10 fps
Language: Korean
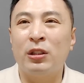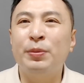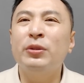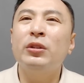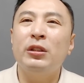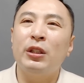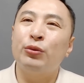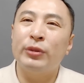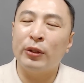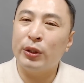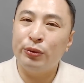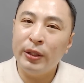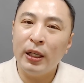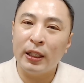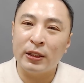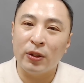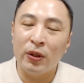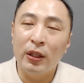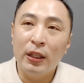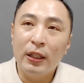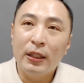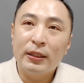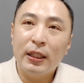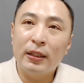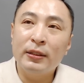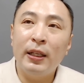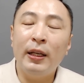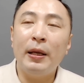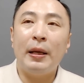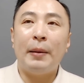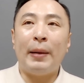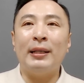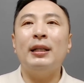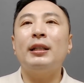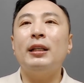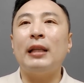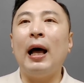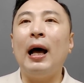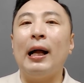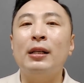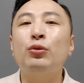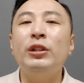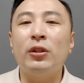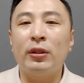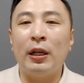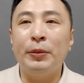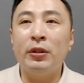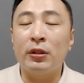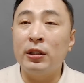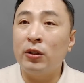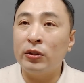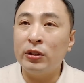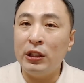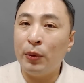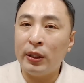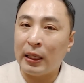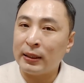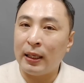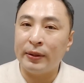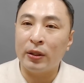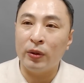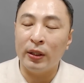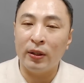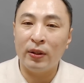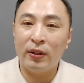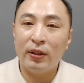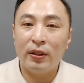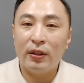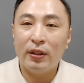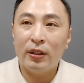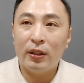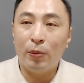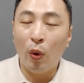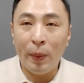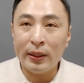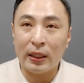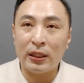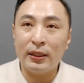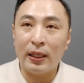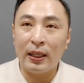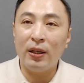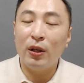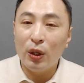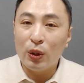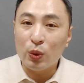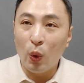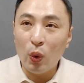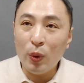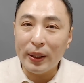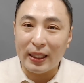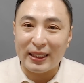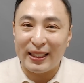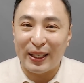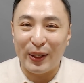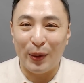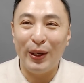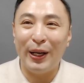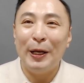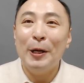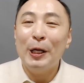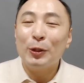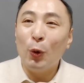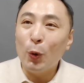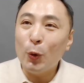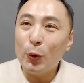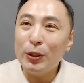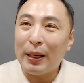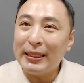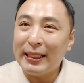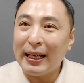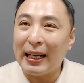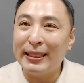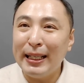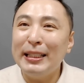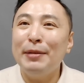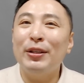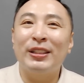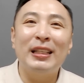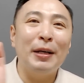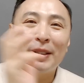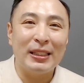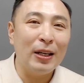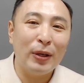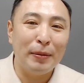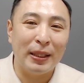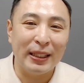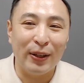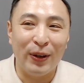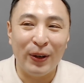그분들이 이제 나중에 후회하겠죠. 자, 근데 만약에 다 알고 있었다면 그거는 이번에 낙찰 안 될 거예요. 뭐만 낙찰될까요? 도로만 낙찰될 거예요. 왜? 도로를 만약에 내가 갖게 되면 그 다음에 그걸 살 거란 말이에요.